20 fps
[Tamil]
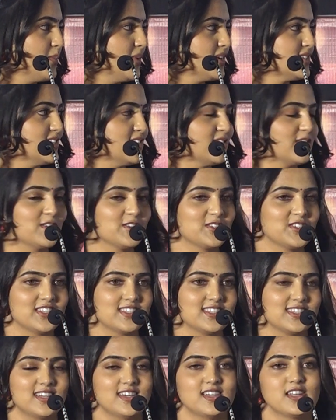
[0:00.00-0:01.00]
ரொம்ப
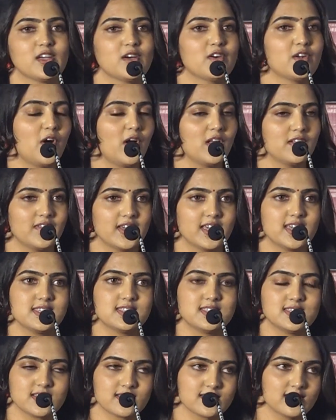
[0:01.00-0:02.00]
சந்தோஷம் சார் ஆர்
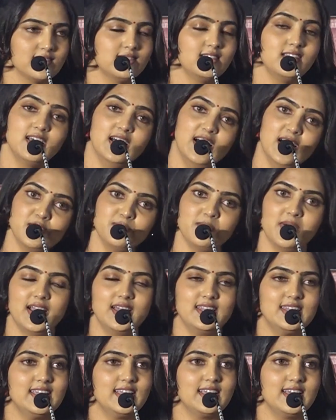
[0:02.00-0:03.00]
ஆல்வேஸ்
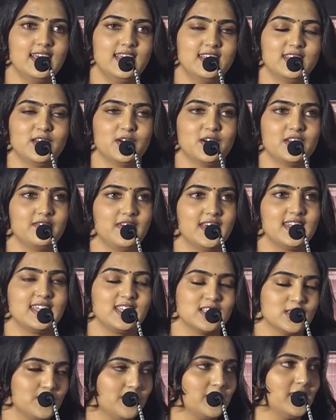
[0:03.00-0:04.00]
அட்மைரிங் அண்ட் ஆர் வெரி
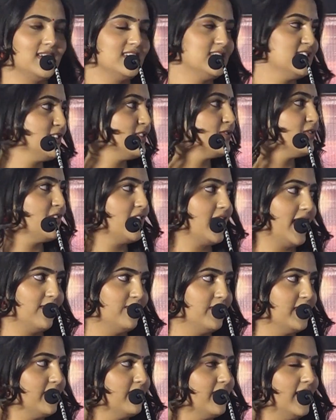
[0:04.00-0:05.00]
இன்ஸ்பிரேஷன் ஃபார்
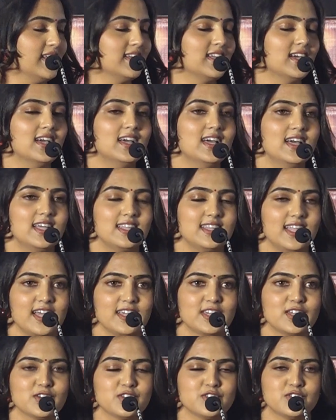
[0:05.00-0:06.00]
எவ்ரி ஒன்
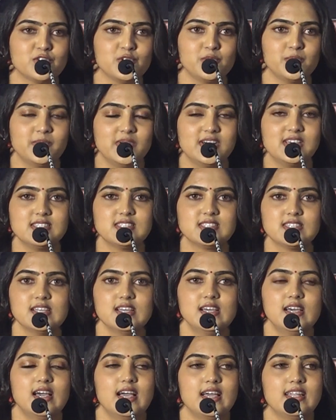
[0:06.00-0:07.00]
தேங்க்யூ ஸோ மச்
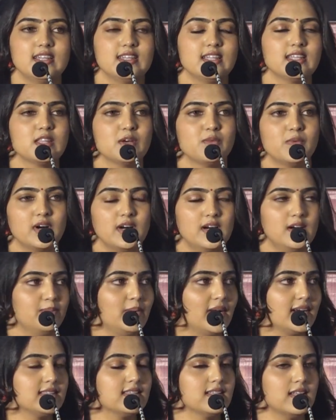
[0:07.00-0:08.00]
அண்ட் இந்த
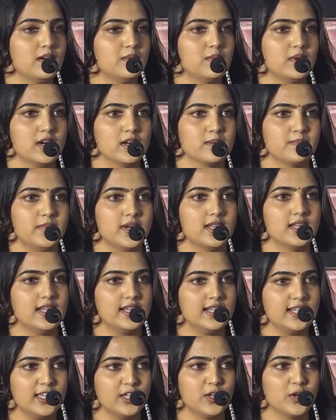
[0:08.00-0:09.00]
படத்தில் ஒர்க் பண்ண
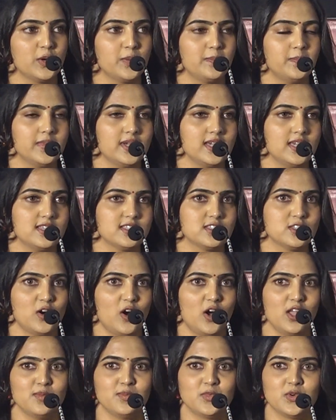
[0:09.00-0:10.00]
டிஓபிஸ்
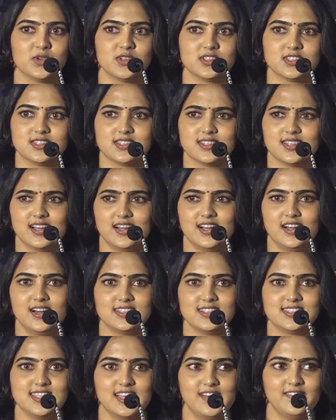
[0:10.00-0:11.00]
ஆல்மோஸ்ட்
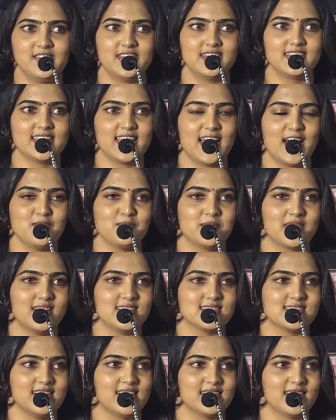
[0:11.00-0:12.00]
செவன்
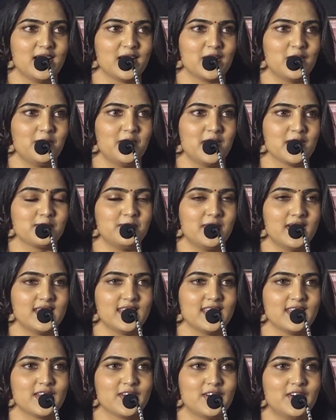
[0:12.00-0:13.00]
கேமராஸில் நாங்கள் ஒர்க்
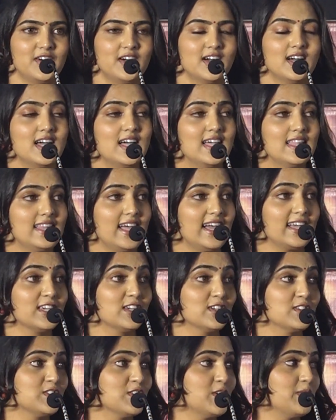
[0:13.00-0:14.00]
பண்ணியிருக்கோம்
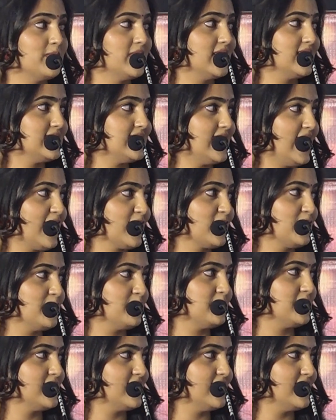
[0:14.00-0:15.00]
தேங்க்யூ ஸோ மச்
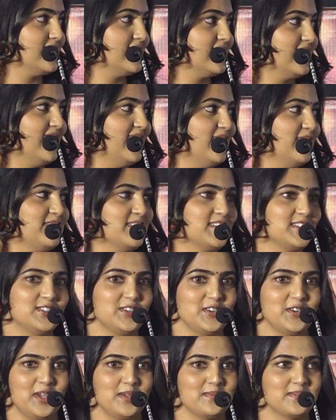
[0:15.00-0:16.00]
ஜாக்கப் சார் ஃபார்
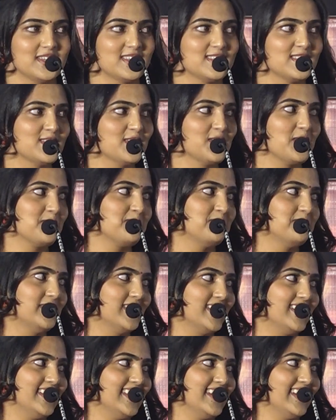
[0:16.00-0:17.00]
ஷோயிங் மீ ஸோ
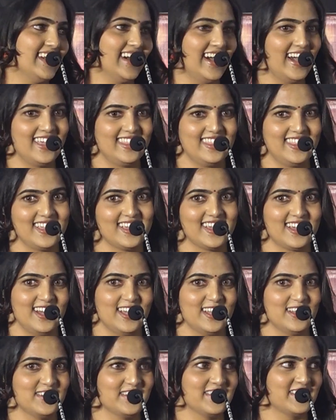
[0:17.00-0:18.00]
ப்ரிட்டி ஐ திங்க்
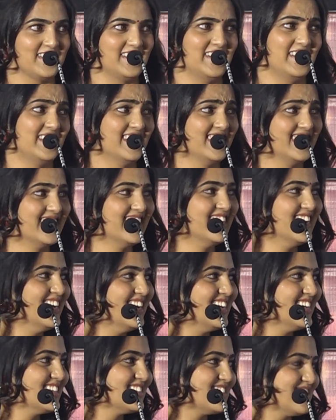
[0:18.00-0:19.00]
ஐ லுக் குட்
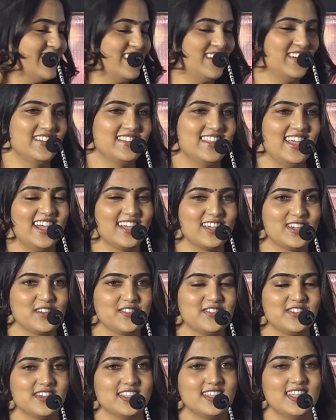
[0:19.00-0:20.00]
ஸோ தேங்க்யூ
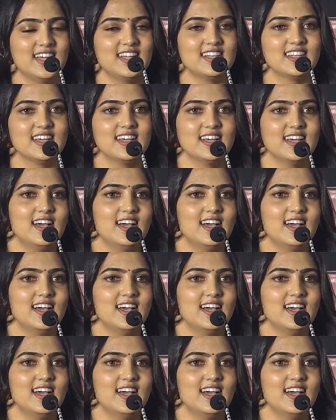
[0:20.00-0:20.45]
ஃபார் தட்